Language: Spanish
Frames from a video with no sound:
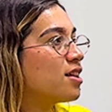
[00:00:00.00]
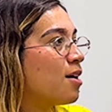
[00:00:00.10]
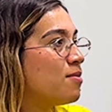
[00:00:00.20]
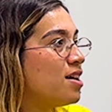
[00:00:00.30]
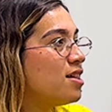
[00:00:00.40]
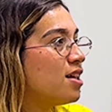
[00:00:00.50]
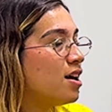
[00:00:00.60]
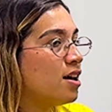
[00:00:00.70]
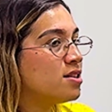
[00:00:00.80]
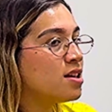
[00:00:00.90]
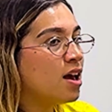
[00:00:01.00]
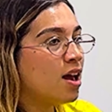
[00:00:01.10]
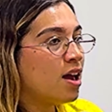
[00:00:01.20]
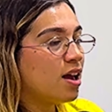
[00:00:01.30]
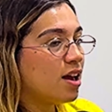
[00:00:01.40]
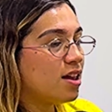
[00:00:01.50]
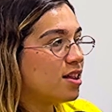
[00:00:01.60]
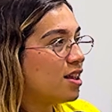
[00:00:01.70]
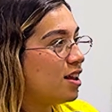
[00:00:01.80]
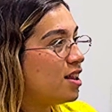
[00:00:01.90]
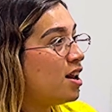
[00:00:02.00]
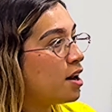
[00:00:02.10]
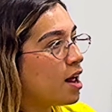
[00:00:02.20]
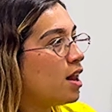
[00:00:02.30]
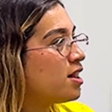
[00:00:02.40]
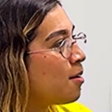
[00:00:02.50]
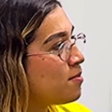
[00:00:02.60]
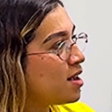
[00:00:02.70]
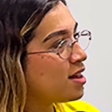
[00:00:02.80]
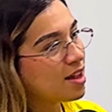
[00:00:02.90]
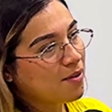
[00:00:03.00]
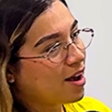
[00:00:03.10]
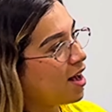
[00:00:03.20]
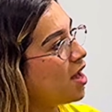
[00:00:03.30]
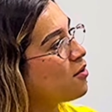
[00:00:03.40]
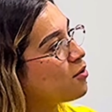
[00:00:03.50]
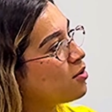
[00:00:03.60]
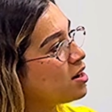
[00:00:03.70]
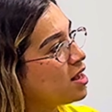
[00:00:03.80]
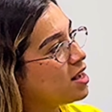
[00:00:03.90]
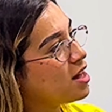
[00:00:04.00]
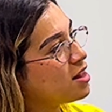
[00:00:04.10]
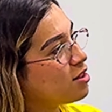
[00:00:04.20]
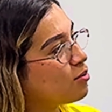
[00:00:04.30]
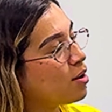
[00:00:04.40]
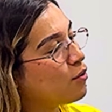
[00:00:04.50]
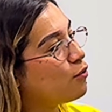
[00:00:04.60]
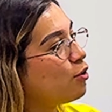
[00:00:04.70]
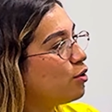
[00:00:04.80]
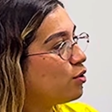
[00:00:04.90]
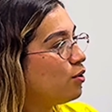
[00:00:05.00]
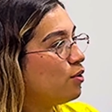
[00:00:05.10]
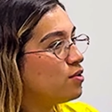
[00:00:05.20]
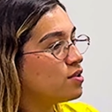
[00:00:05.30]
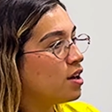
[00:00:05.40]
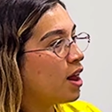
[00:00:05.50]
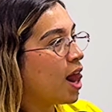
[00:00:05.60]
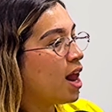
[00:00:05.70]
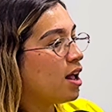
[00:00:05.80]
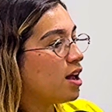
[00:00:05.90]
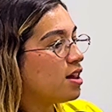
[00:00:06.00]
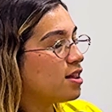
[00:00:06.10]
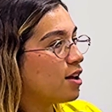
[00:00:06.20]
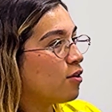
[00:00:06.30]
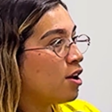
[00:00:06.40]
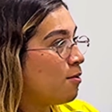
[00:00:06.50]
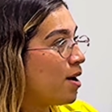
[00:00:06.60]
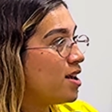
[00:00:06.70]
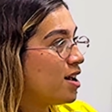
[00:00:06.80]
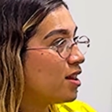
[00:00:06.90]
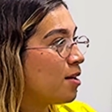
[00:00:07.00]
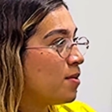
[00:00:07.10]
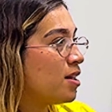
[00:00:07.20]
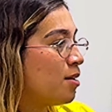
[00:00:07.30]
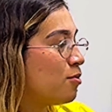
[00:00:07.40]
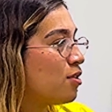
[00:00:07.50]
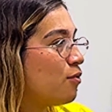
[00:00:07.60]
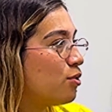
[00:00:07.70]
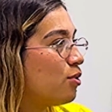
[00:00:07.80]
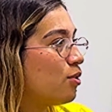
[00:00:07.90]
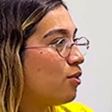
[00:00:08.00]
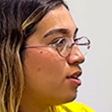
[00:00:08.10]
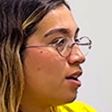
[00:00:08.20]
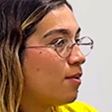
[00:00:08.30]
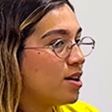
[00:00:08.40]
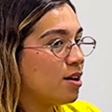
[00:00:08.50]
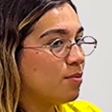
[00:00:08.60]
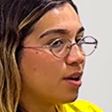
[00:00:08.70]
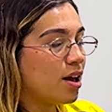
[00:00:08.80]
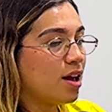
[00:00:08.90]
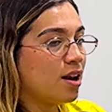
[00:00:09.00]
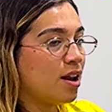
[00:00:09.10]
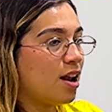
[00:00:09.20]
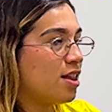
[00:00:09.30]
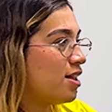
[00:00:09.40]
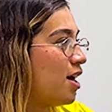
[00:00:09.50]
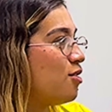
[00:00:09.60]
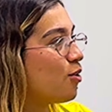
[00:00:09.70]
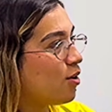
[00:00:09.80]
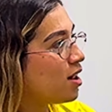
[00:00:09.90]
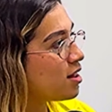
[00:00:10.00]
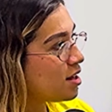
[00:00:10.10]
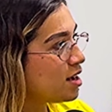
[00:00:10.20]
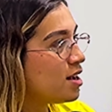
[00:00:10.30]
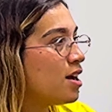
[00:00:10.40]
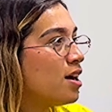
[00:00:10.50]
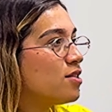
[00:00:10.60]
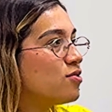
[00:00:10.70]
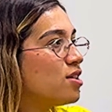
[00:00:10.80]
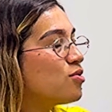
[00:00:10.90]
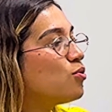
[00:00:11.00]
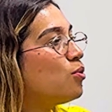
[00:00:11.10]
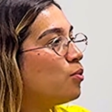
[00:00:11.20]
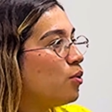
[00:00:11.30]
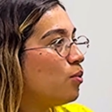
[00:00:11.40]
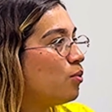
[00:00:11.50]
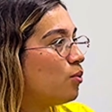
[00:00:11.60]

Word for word: camisas, este, del Real también se bajaron con ellas y tomaron fotos, este, con el Bayern también tenemos una foto con el Bayern en el estadio con las niñas, o sea, estuvo muy,